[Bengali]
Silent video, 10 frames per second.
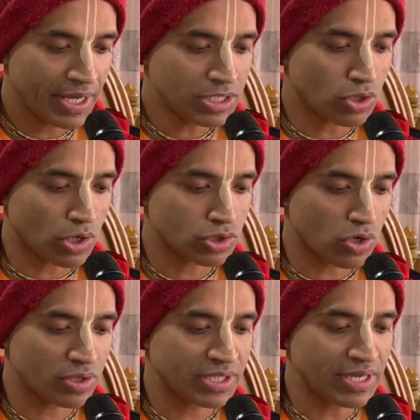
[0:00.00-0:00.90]
এই
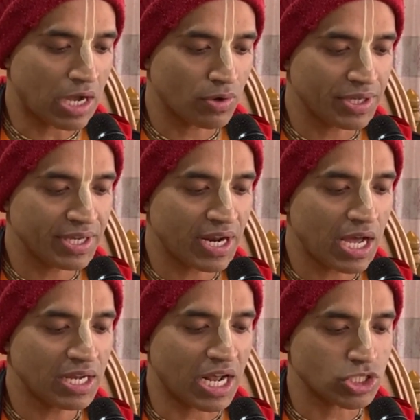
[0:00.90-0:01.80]
জড়জগতে নাগরিকেরা
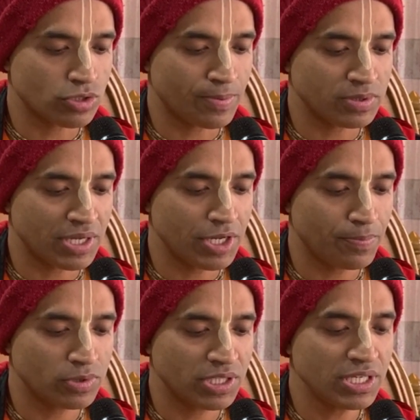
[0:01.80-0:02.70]
রাষ্ট্রপ্রধানের
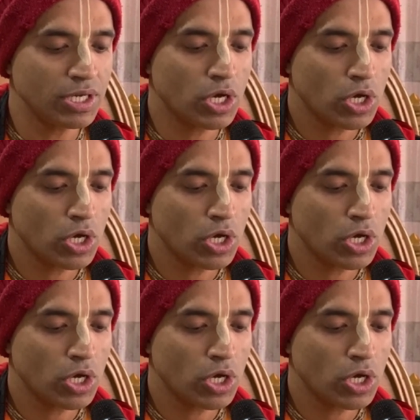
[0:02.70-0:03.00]
প্রতি